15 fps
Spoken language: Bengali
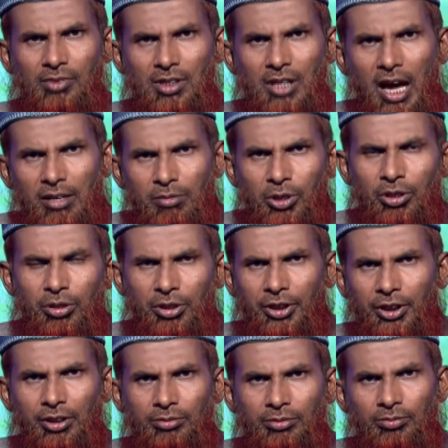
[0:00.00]
তার ভিতরে
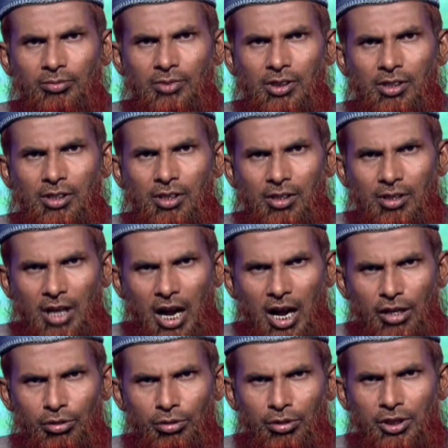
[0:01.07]

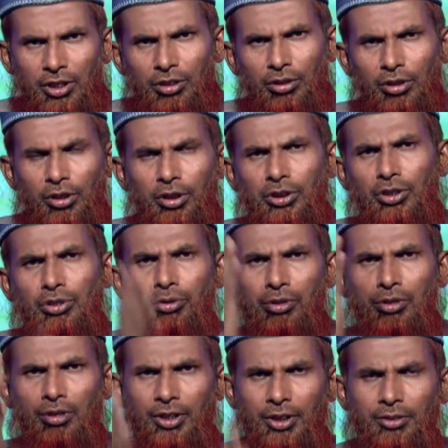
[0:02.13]
আলোড়িত হতে শুরু করে